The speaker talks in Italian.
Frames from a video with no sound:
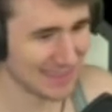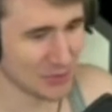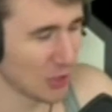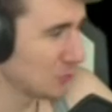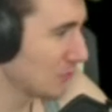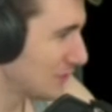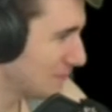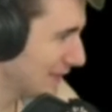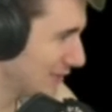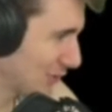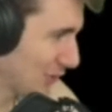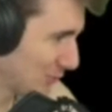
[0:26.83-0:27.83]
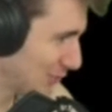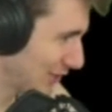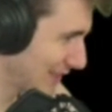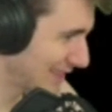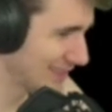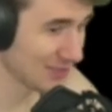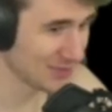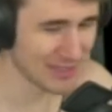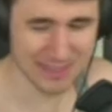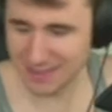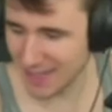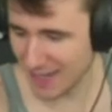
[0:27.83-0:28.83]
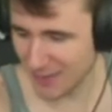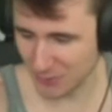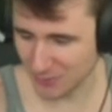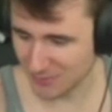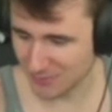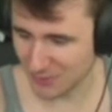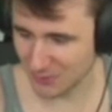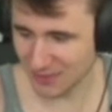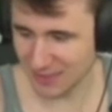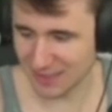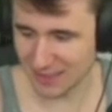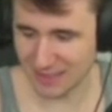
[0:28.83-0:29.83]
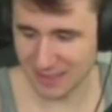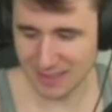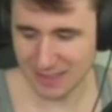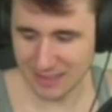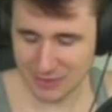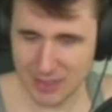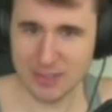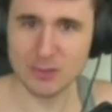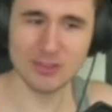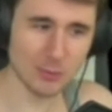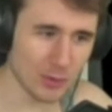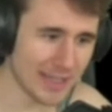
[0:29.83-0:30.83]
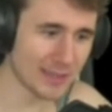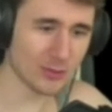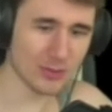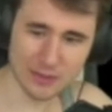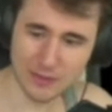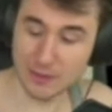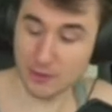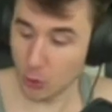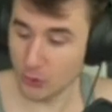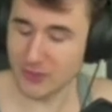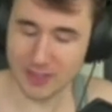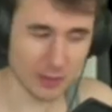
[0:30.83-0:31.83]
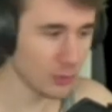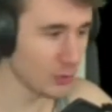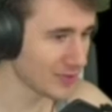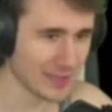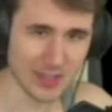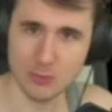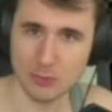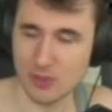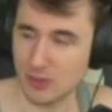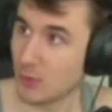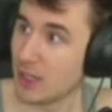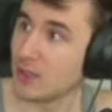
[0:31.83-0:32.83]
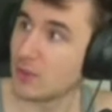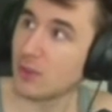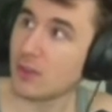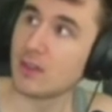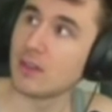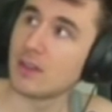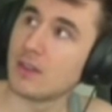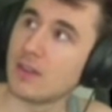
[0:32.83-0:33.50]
no due spicci, no due centesimi, 20 euro. Quindi Sergio Simulator si... costa, costa Sergio Simulator.